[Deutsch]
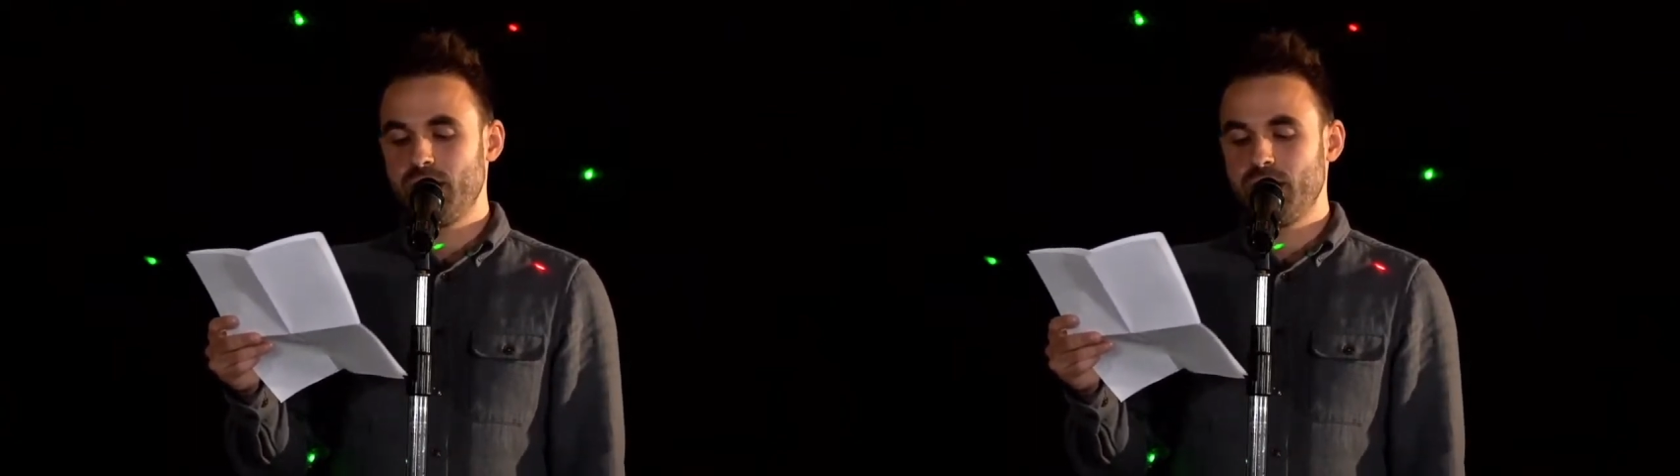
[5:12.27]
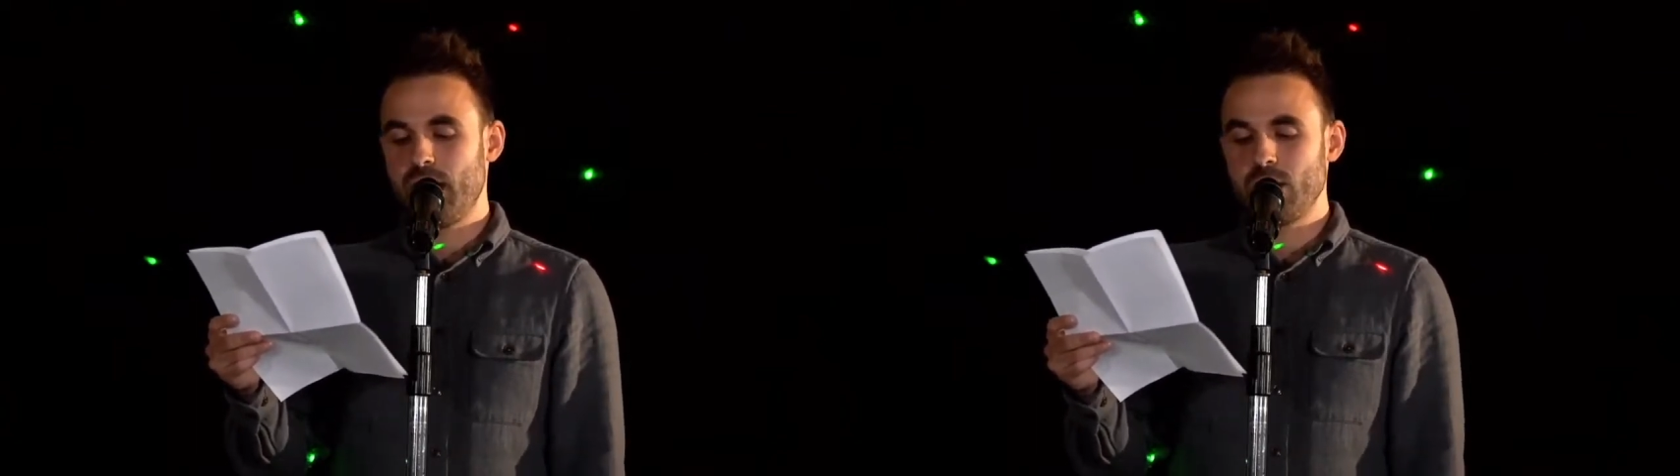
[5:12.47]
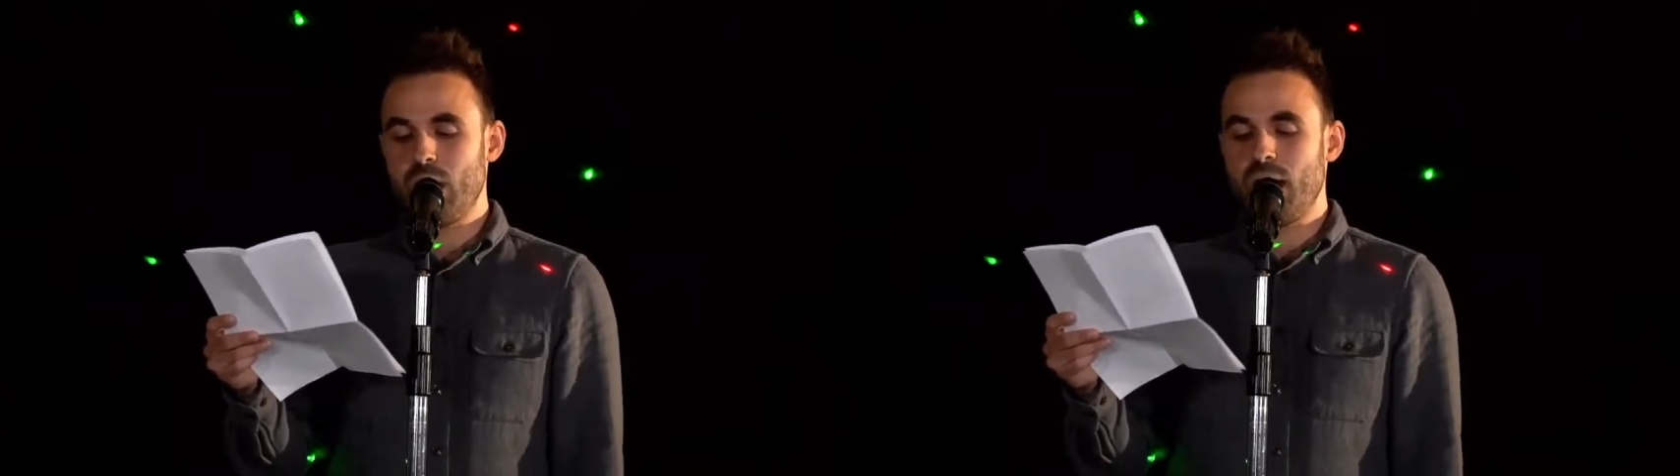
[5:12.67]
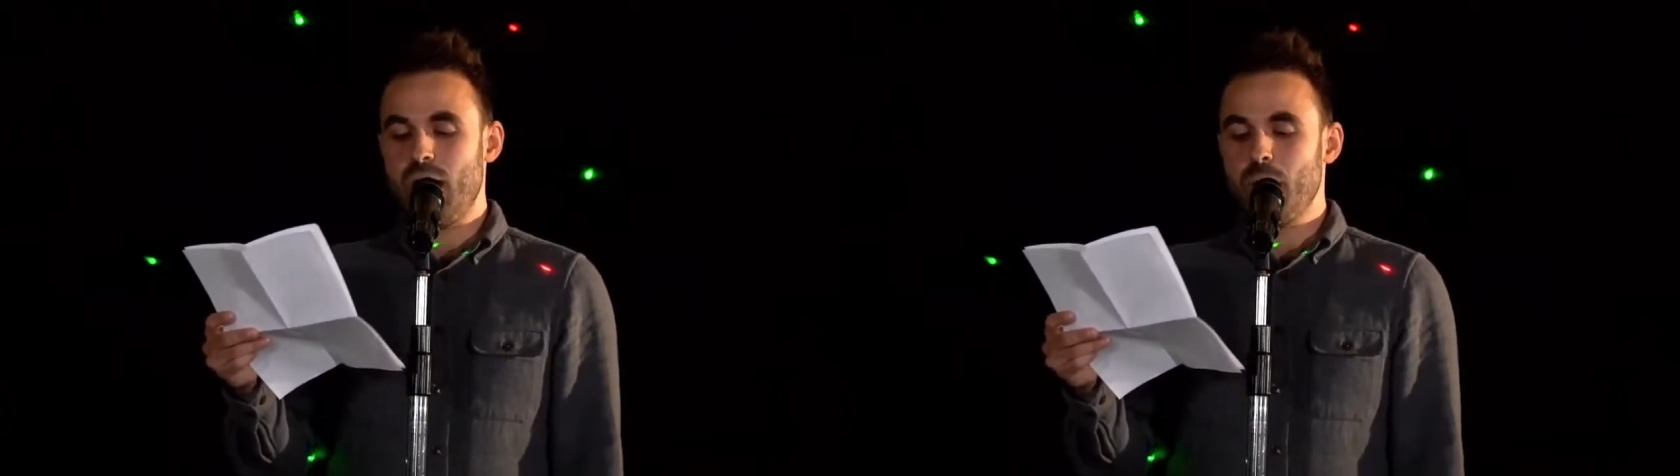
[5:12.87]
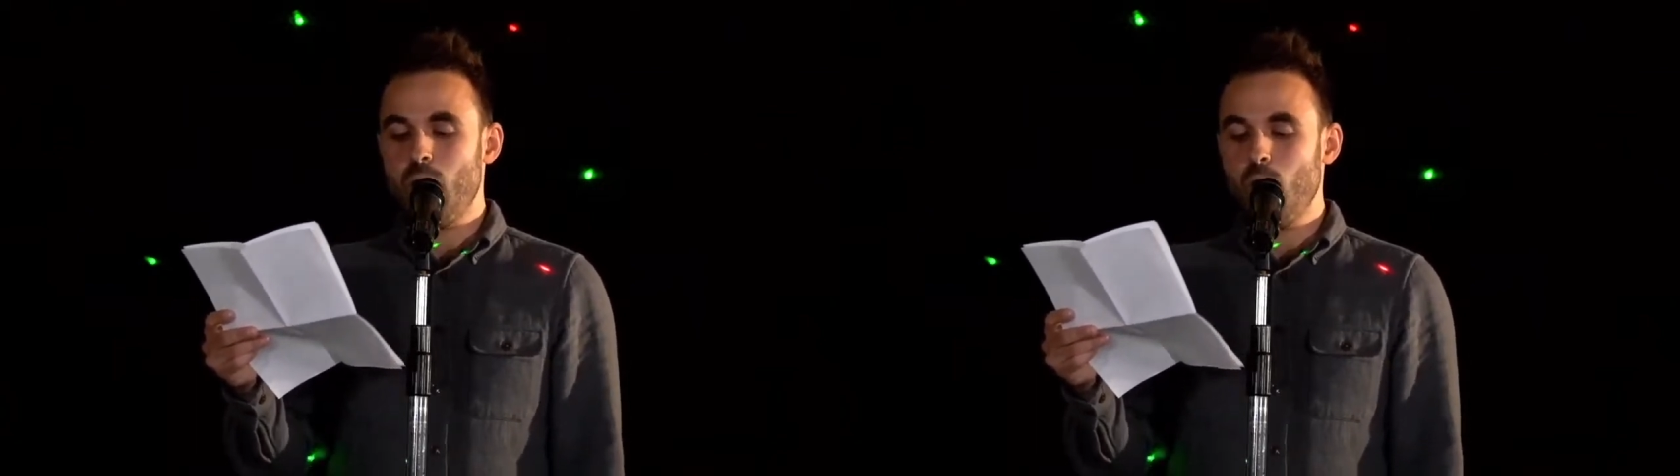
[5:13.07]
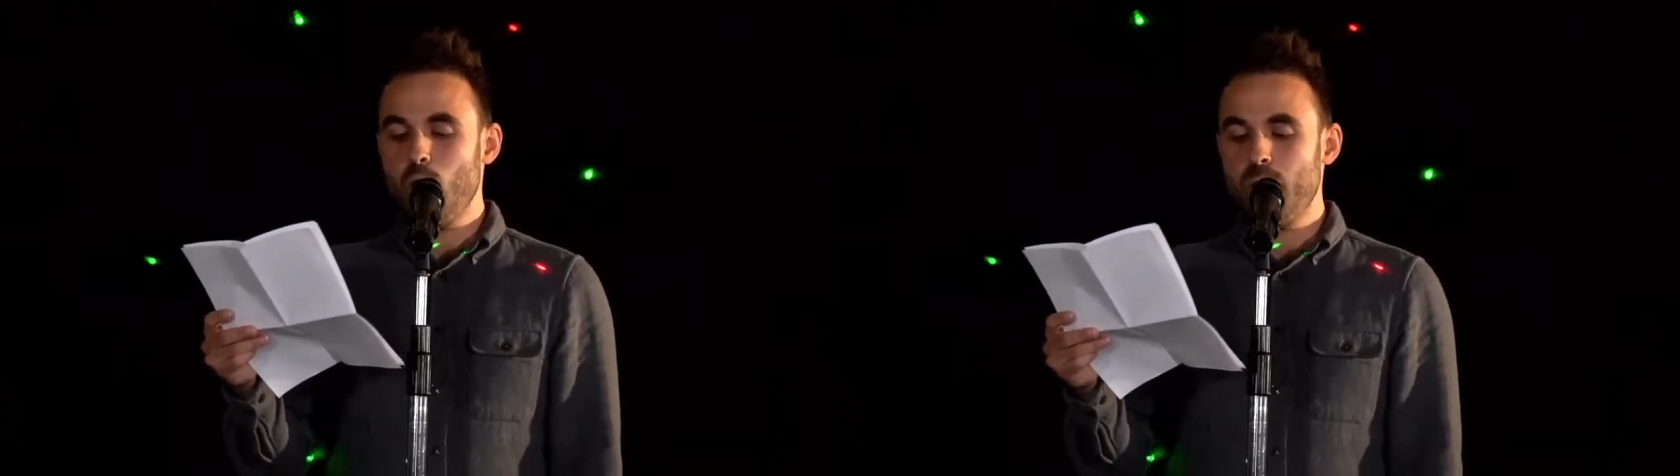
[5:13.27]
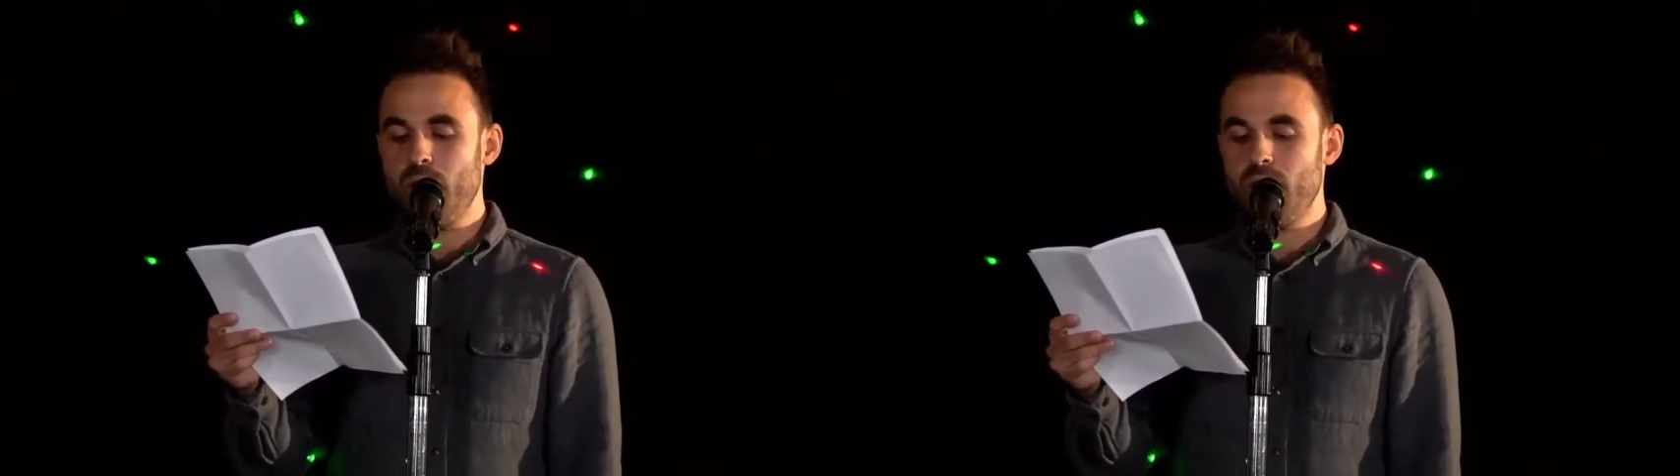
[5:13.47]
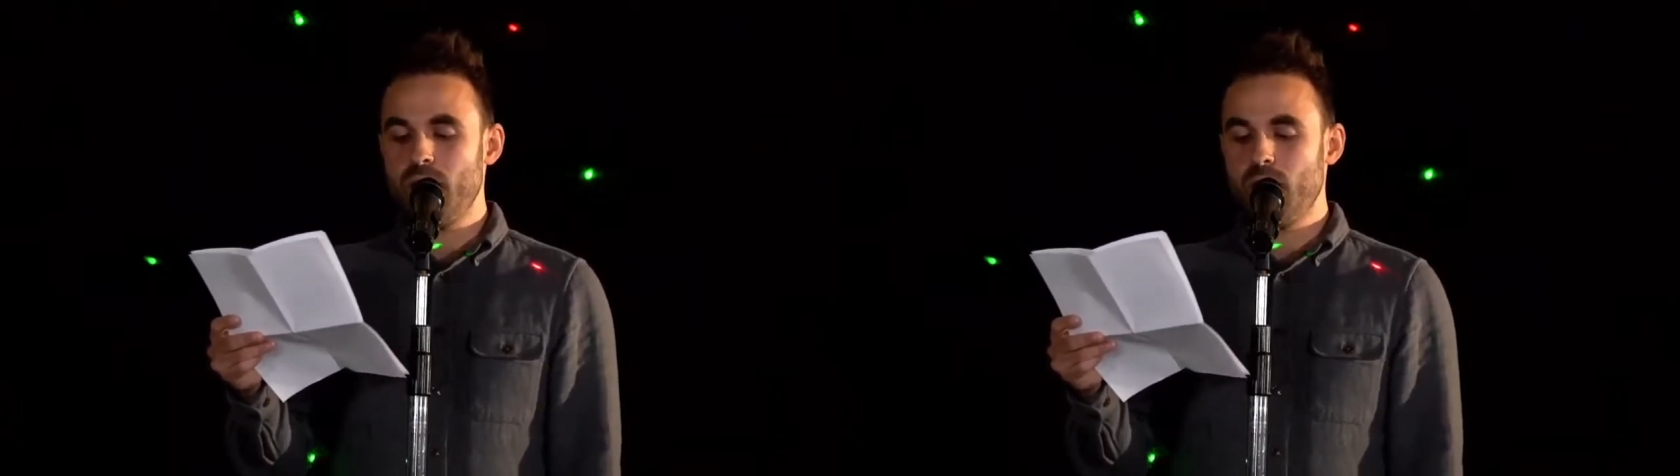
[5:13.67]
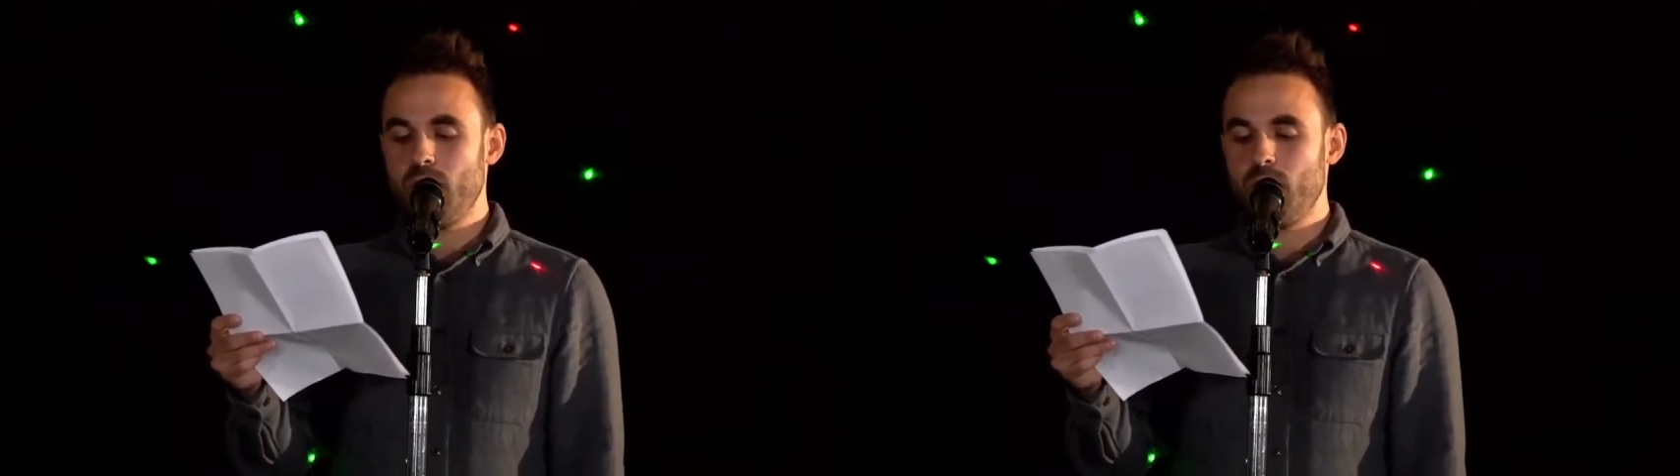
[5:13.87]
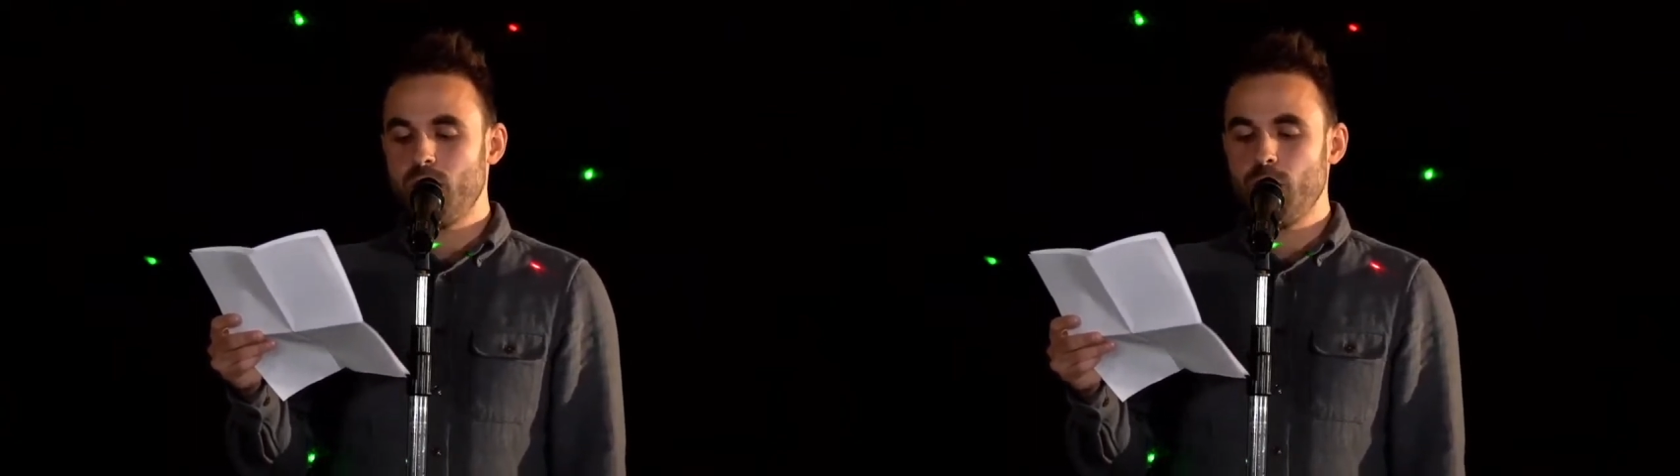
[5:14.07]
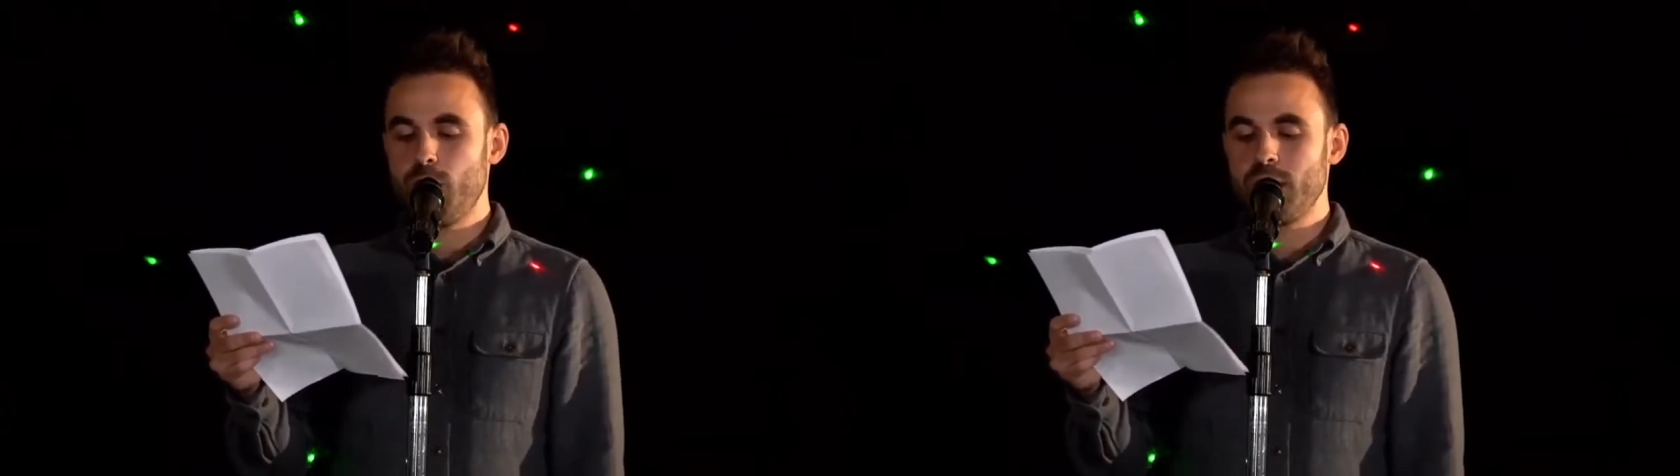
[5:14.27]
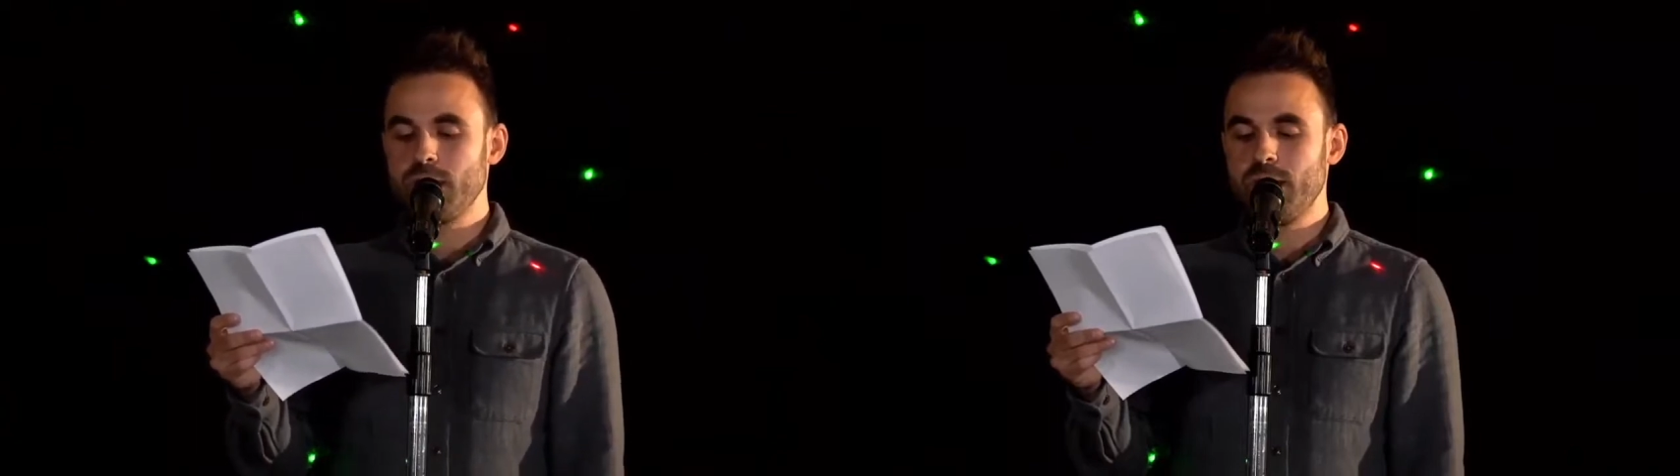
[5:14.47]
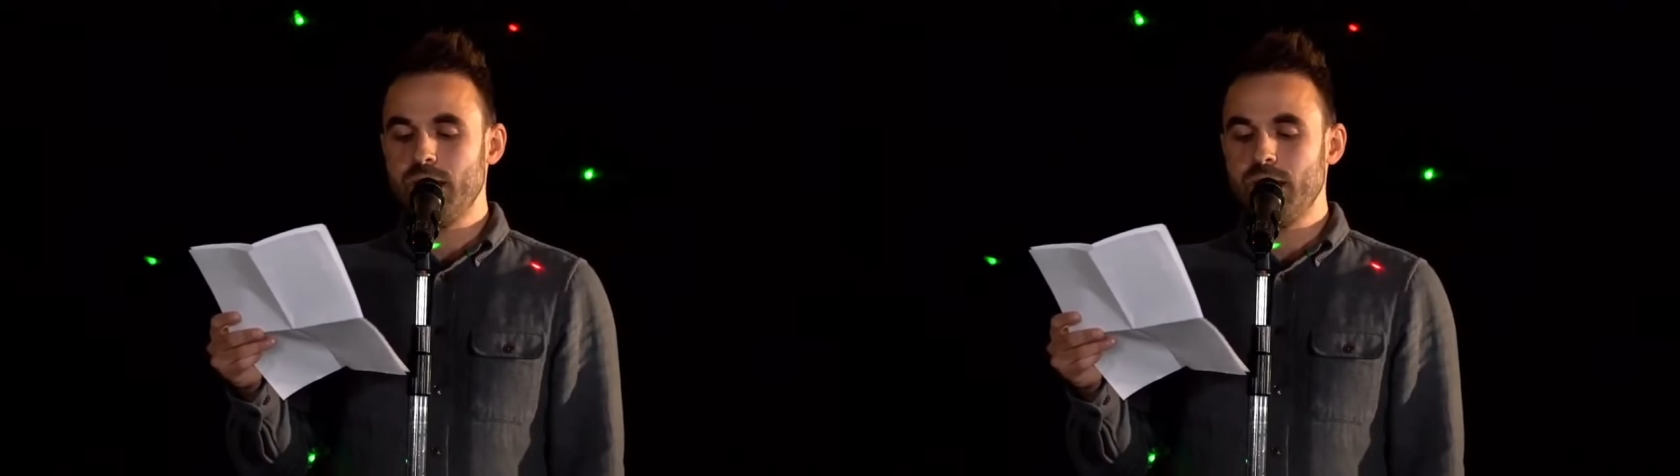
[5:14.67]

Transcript: Also erklär mir Europa. Wo führt das hin?